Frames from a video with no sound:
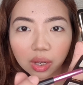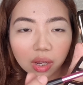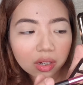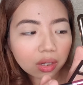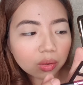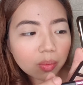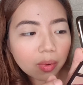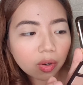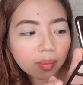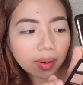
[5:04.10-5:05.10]
ya dia tuh
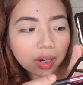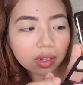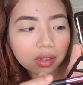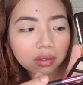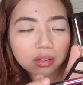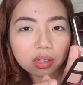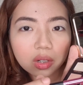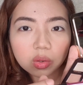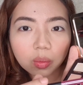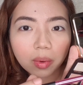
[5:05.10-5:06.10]
baru dipakai dikit
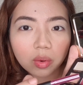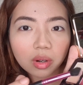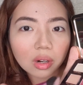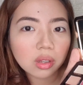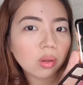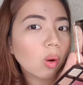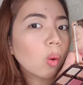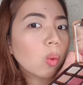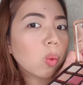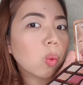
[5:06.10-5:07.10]
aja langsung powder gitu loh